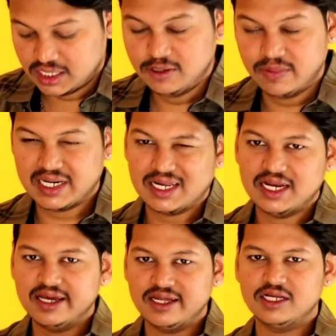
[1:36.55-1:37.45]
ఇది మనకి
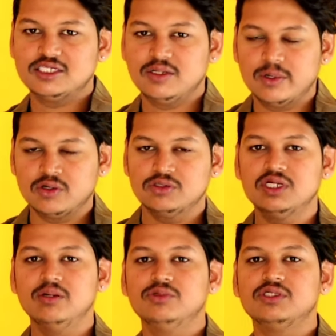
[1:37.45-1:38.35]
లేయర్ చేసినాం అనుకో
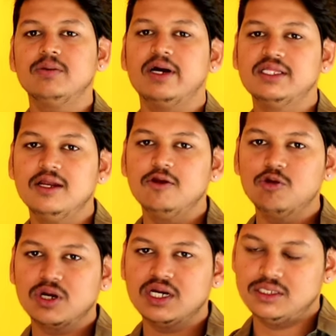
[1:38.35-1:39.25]
సేమ్ టు సేమ్ అదే
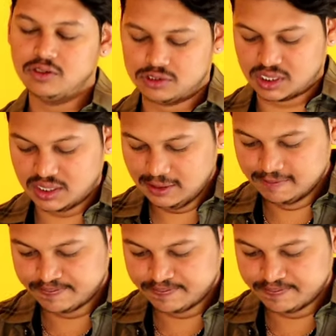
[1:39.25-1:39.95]
లుక్ అయితే వస్తుంది